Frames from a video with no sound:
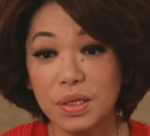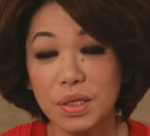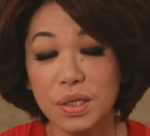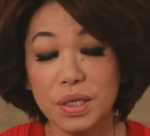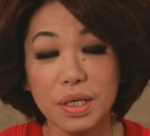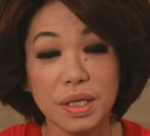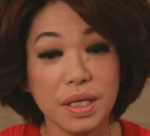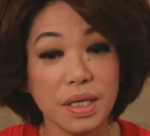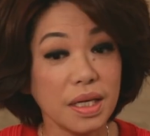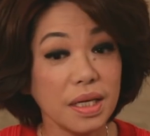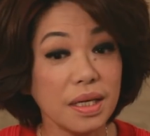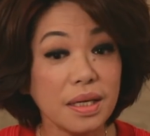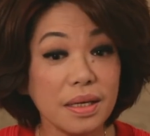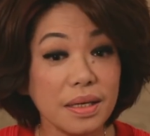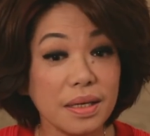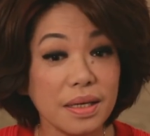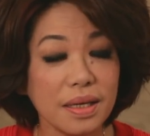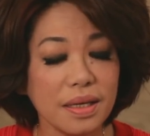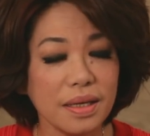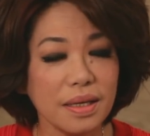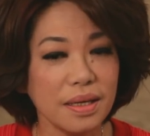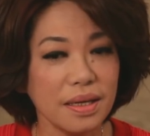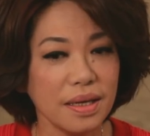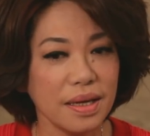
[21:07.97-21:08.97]
是你
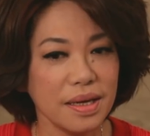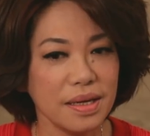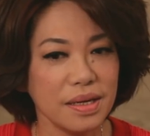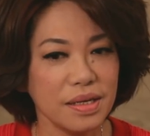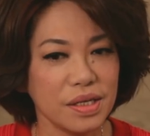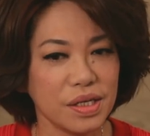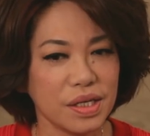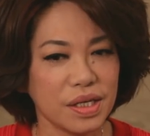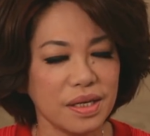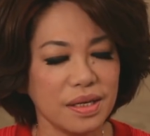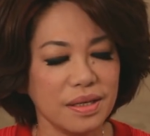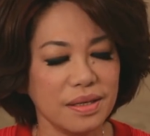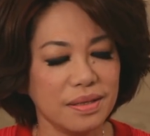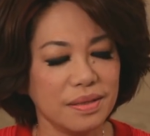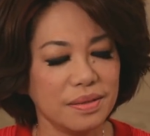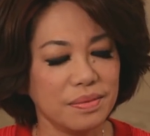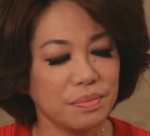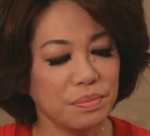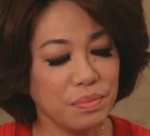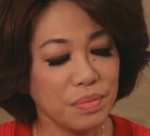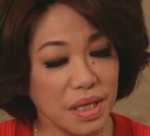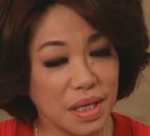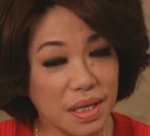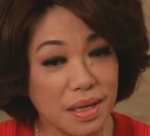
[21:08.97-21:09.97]
的眼神
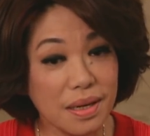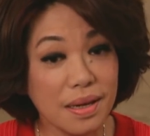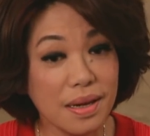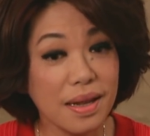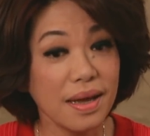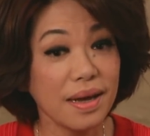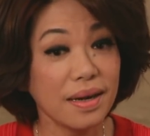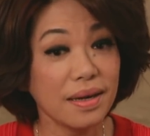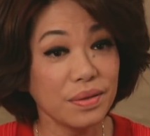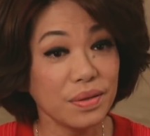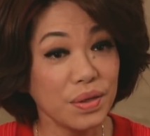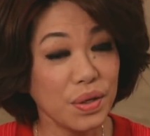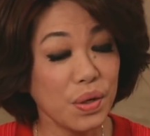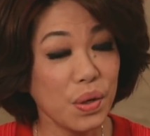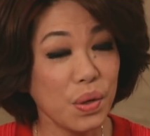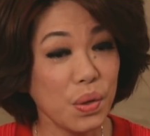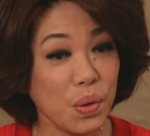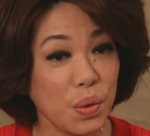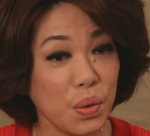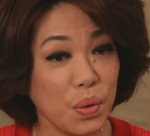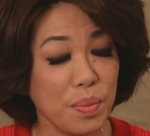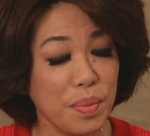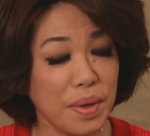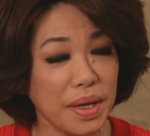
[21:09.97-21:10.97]
明亮
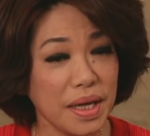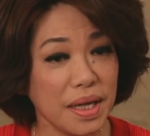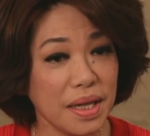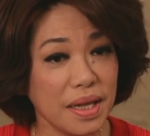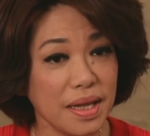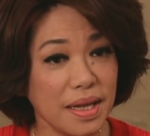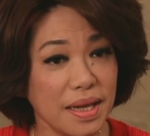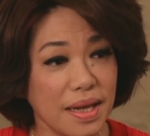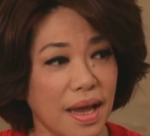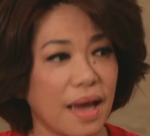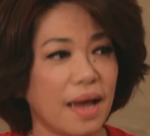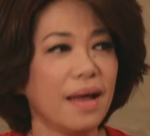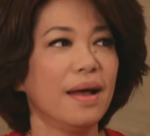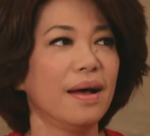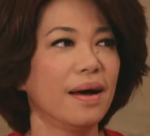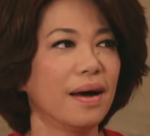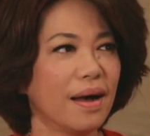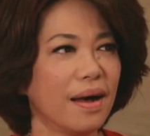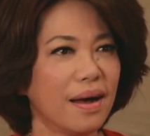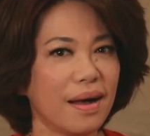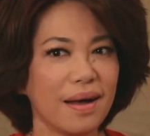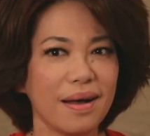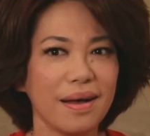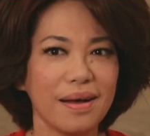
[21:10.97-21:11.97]
又美丽
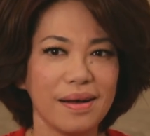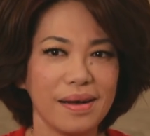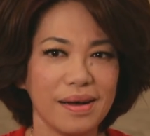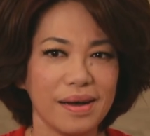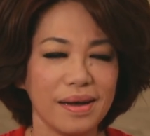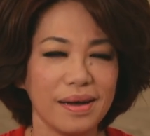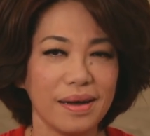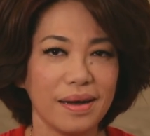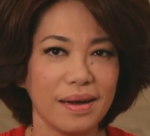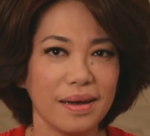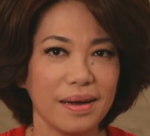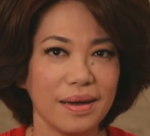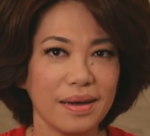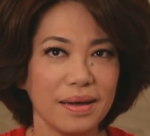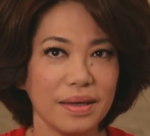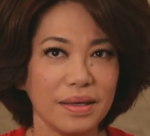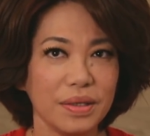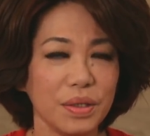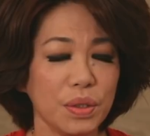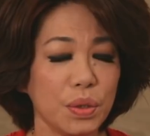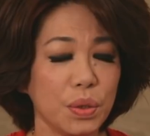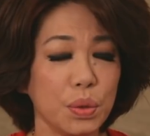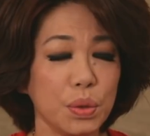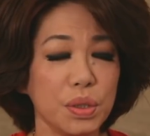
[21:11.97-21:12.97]
啊，
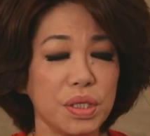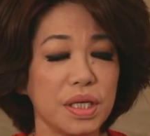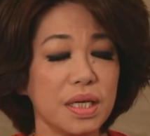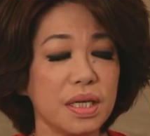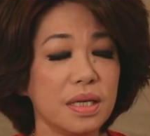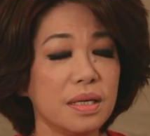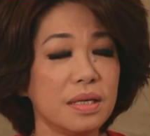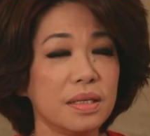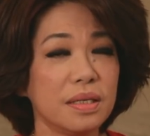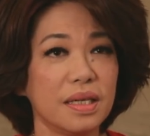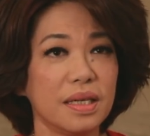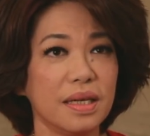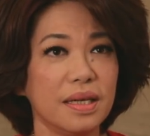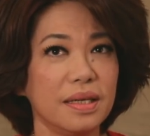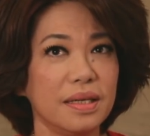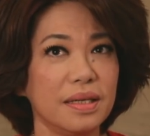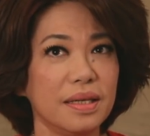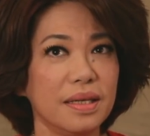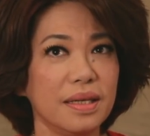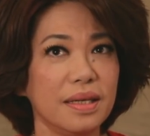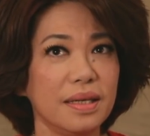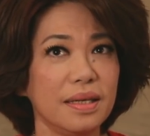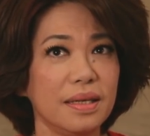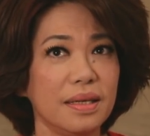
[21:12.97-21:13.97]
有情天
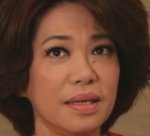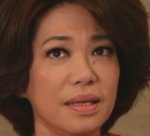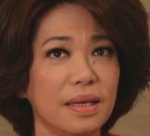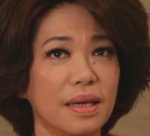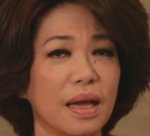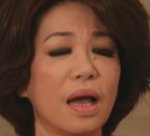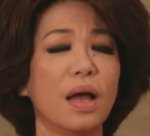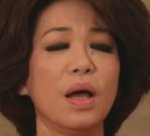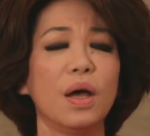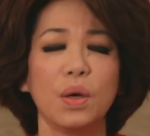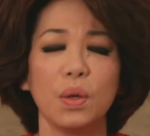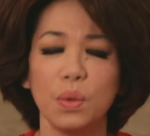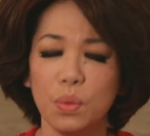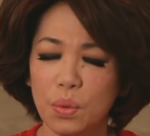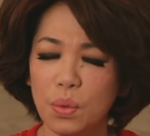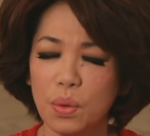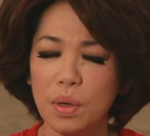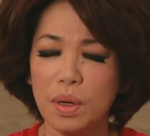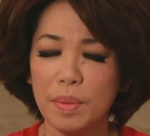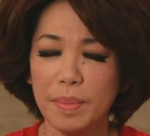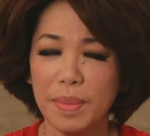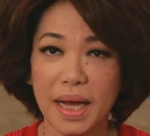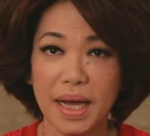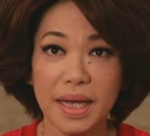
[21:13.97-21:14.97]
地，
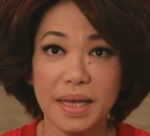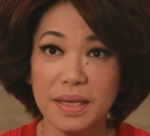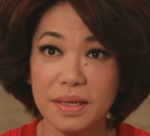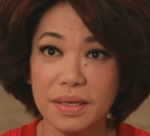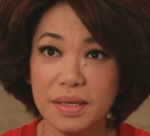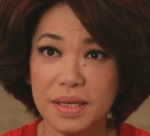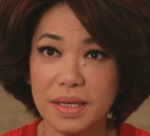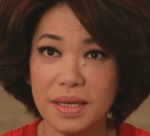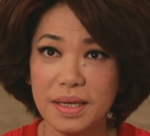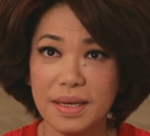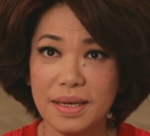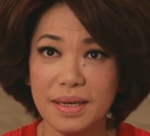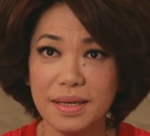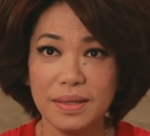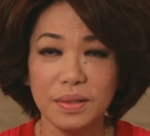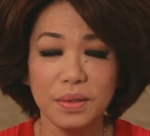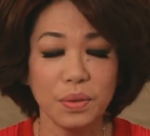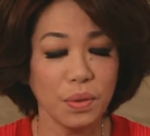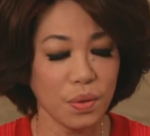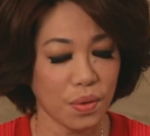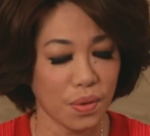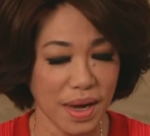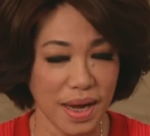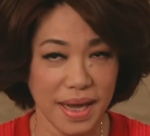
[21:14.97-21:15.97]
我满心
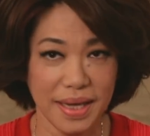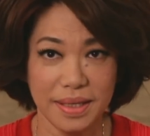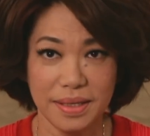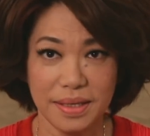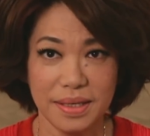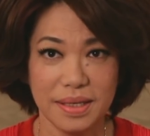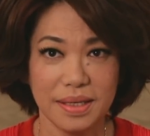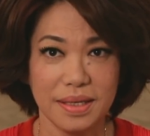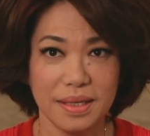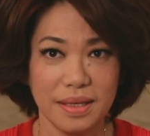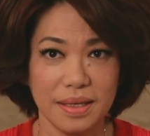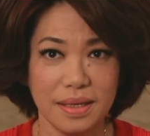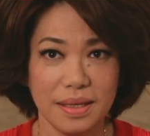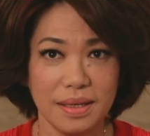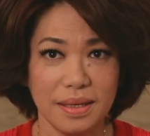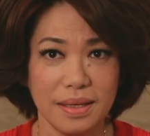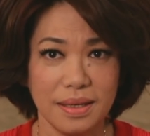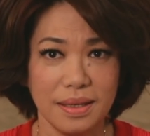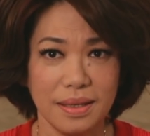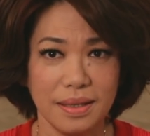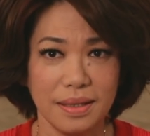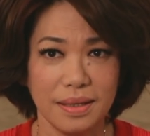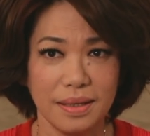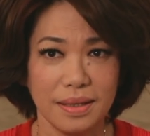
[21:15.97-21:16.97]
欢
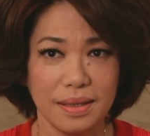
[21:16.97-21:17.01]
喜。